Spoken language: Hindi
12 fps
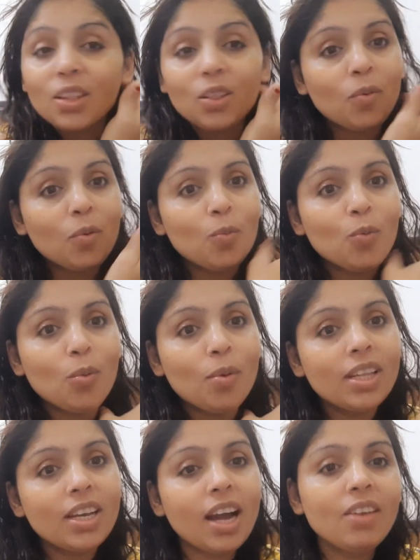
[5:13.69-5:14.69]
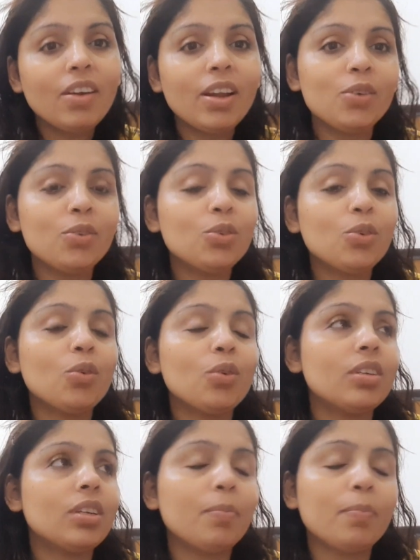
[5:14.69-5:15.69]
तो वो मैं दिखाने वाली हूँ तो
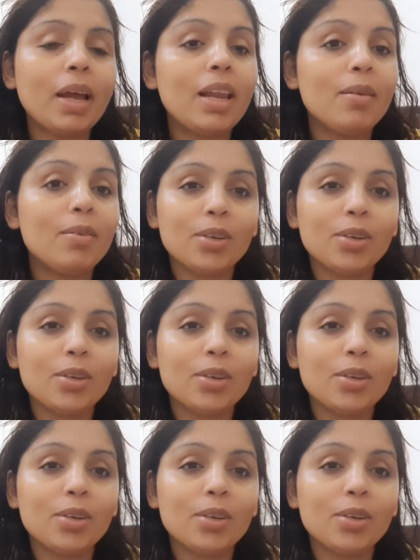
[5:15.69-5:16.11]
पहले